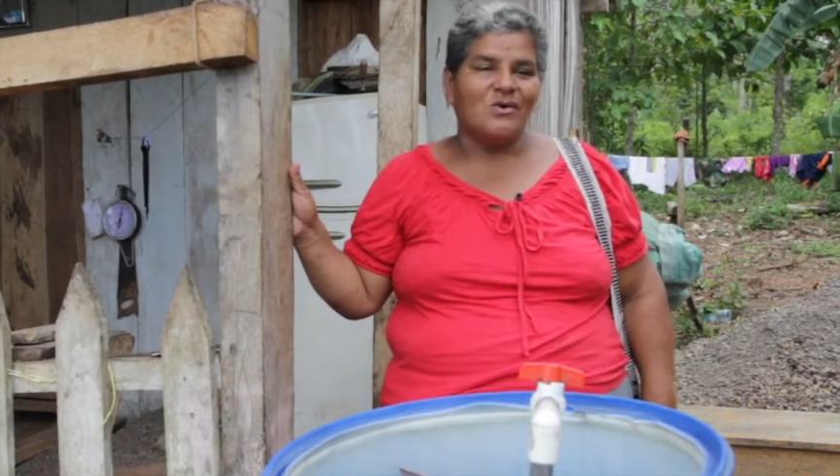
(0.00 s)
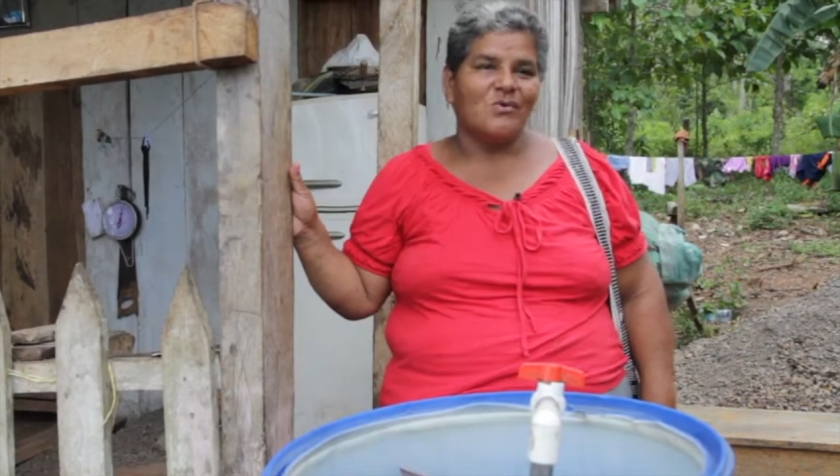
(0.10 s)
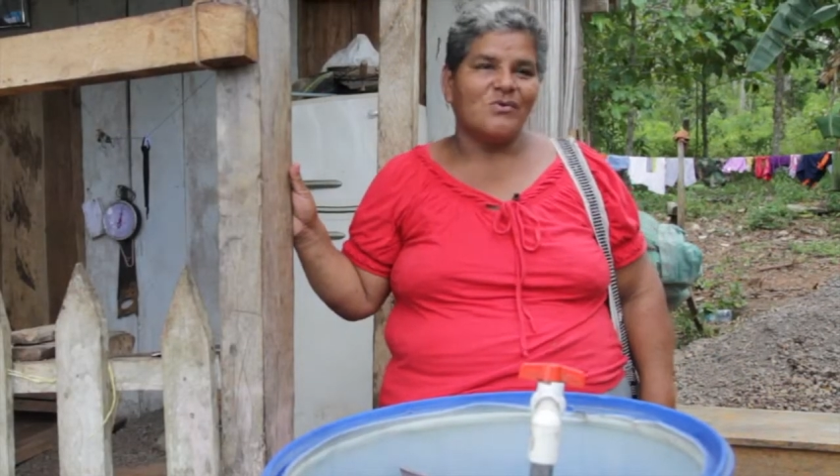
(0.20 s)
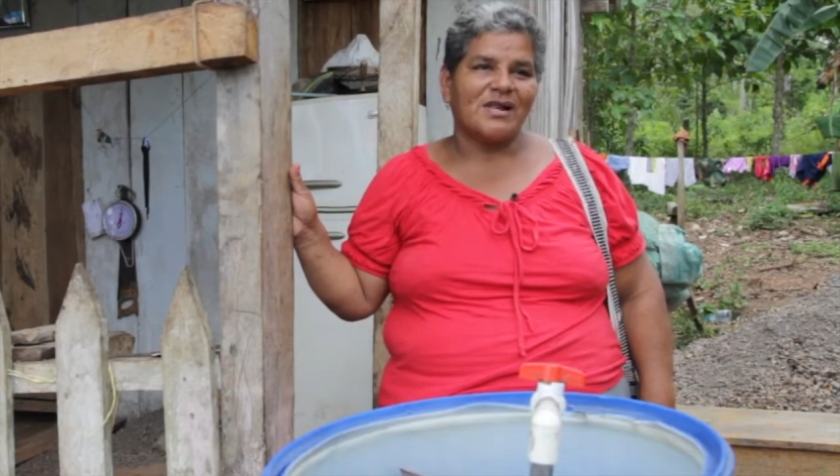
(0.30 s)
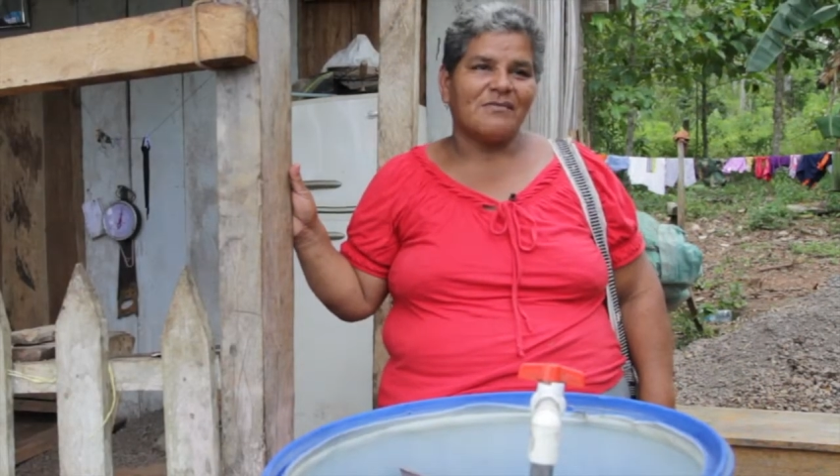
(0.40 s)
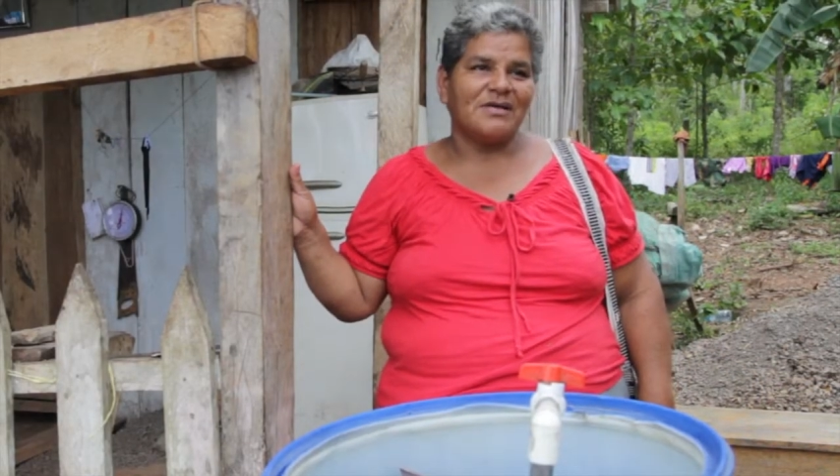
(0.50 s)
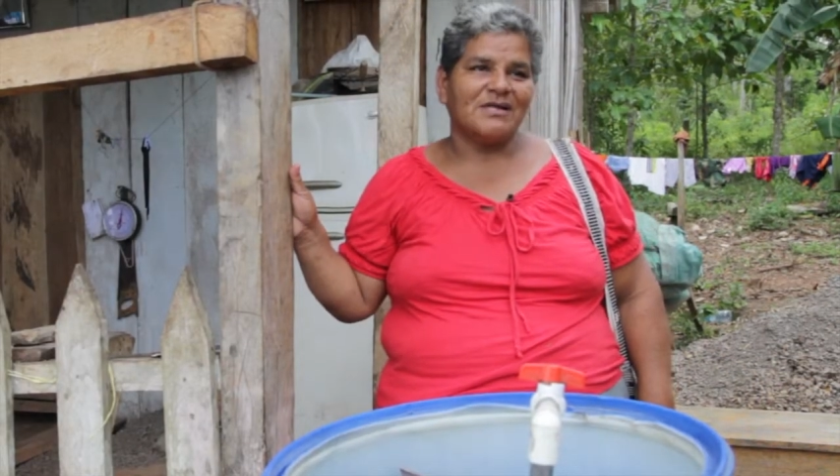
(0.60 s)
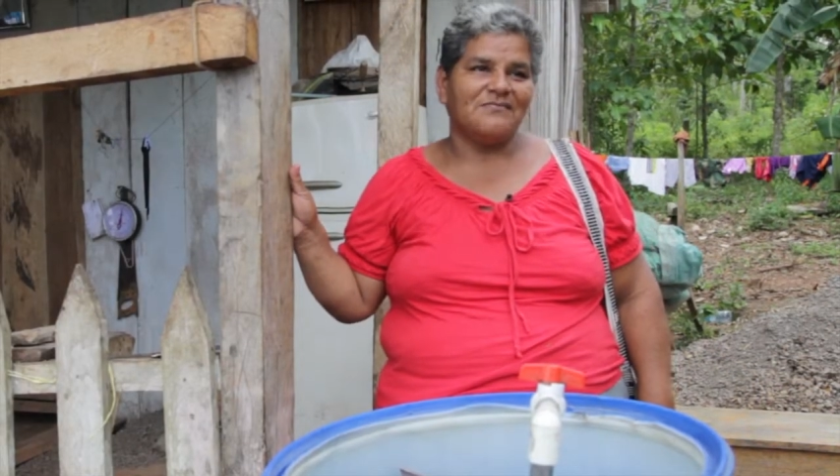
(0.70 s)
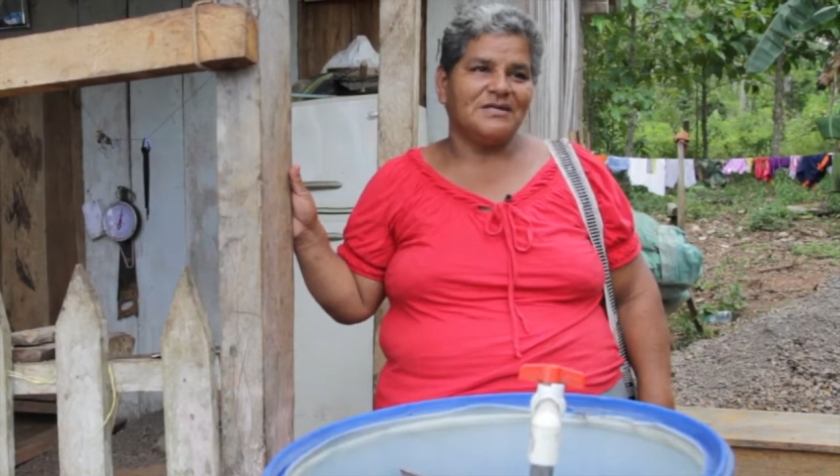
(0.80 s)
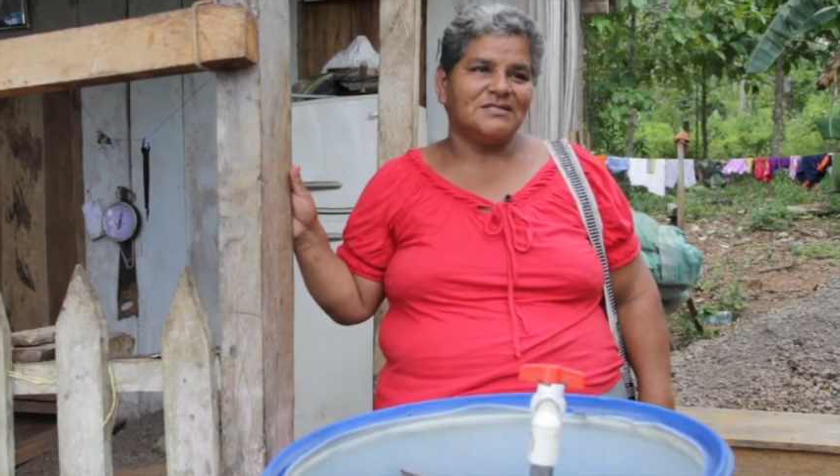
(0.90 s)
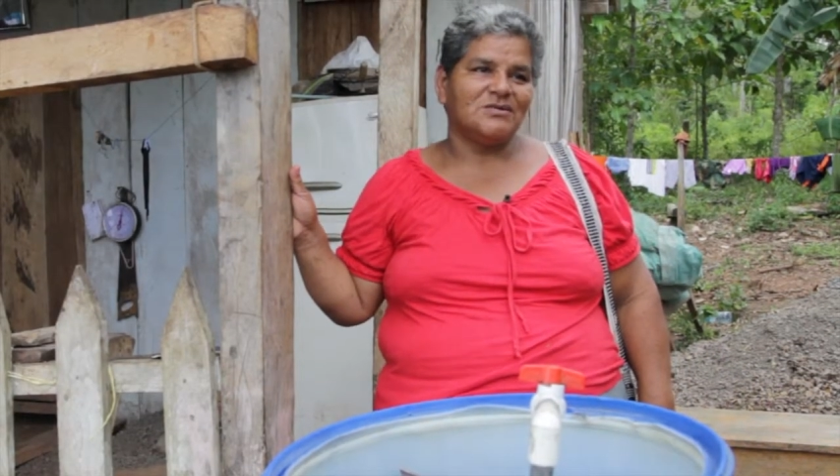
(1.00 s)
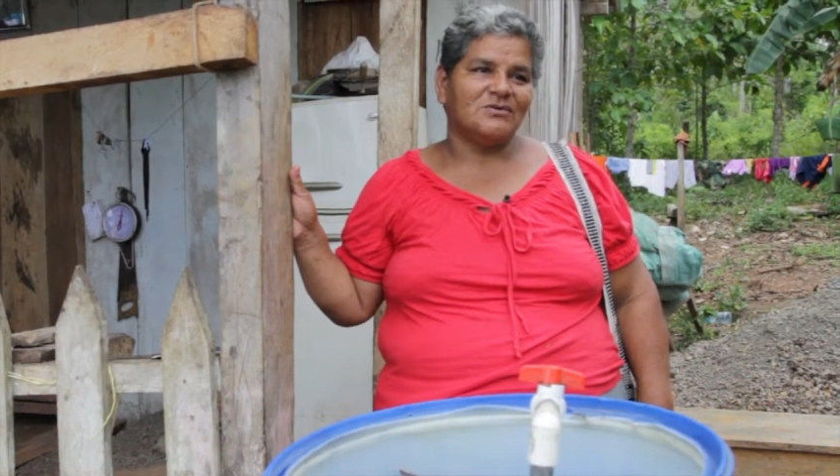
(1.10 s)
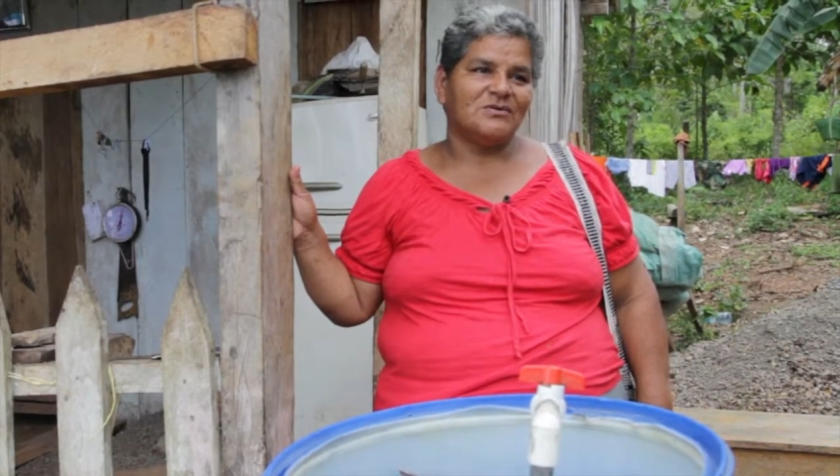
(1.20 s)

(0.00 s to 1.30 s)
un gran beneficio